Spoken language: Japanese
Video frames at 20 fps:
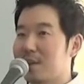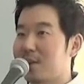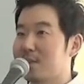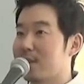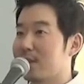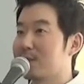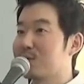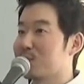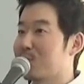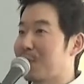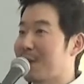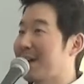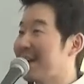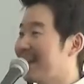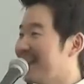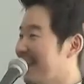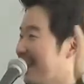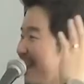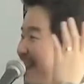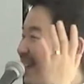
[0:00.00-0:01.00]
え、何それ
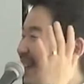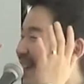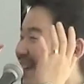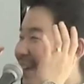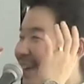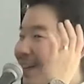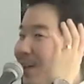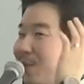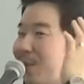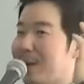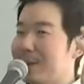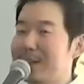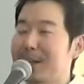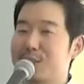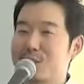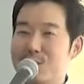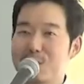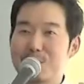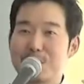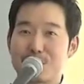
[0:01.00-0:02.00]

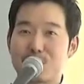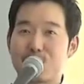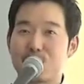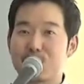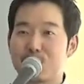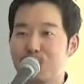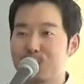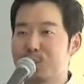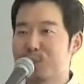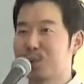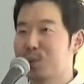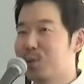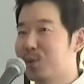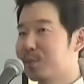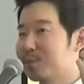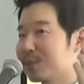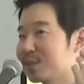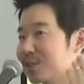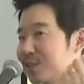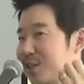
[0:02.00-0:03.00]
私今仕事を
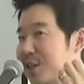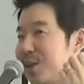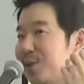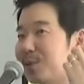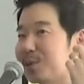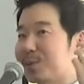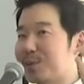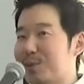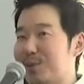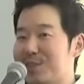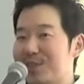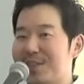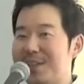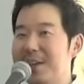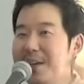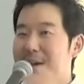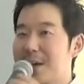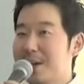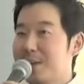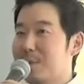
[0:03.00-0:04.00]
見つけようとして、
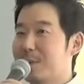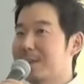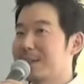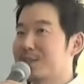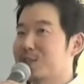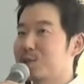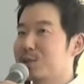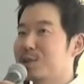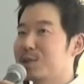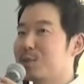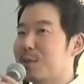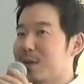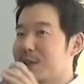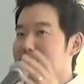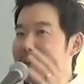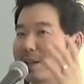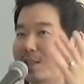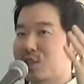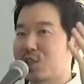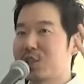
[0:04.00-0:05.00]
私には
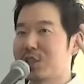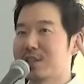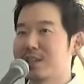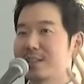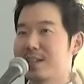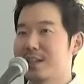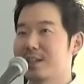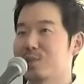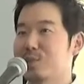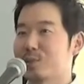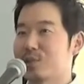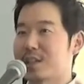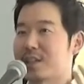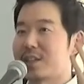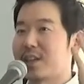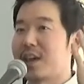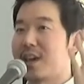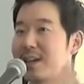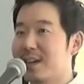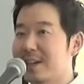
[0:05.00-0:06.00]
今しっかりとした
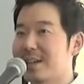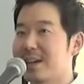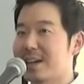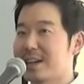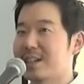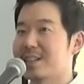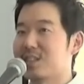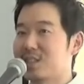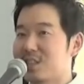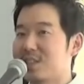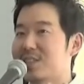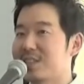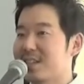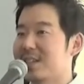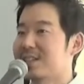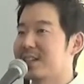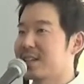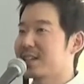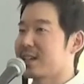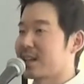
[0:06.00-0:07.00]
計画が、人生
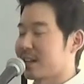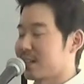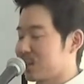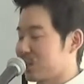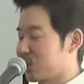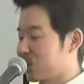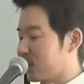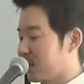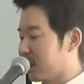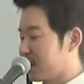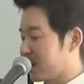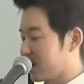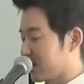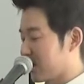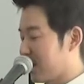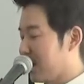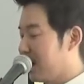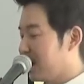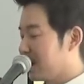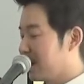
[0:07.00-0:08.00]
計画が必要なんで
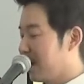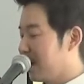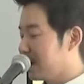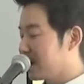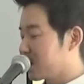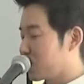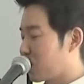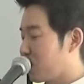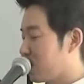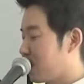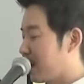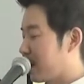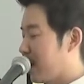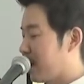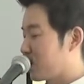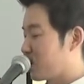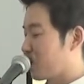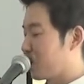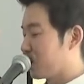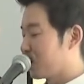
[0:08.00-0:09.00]
す。なんでそんな
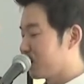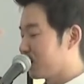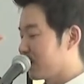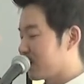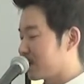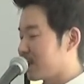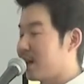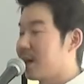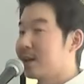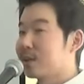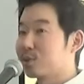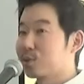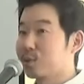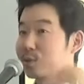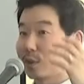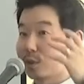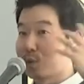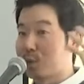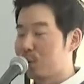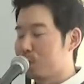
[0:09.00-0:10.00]
箇所を言うんですかというよう
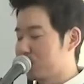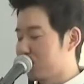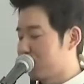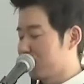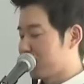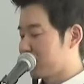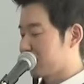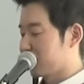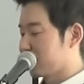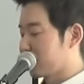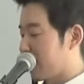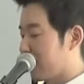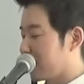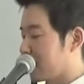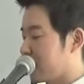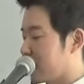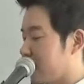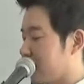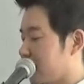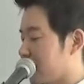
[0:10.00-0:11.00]
な表情を浮かべ
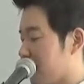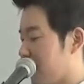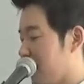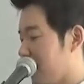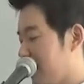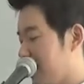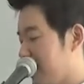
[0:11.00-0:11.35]
てたんですね。